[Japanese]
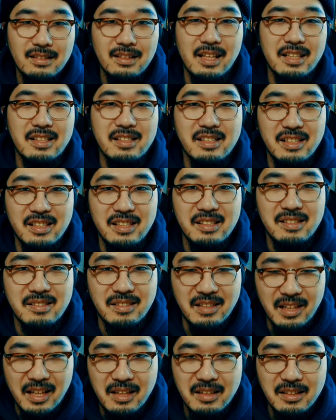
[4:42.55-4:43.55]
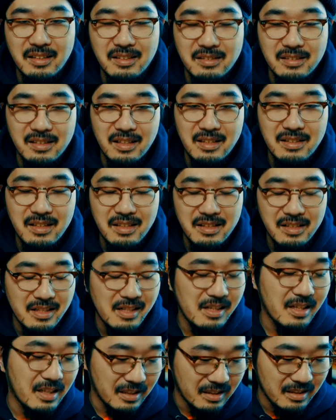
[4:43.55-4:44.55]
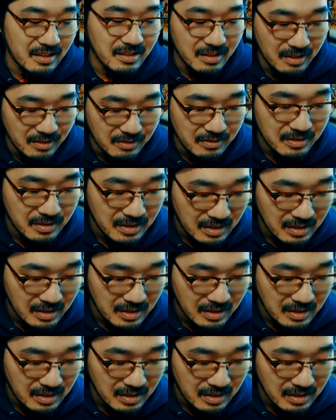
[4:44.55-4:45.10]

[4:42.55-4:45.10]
らしいですね。全然知らなかったんですけど、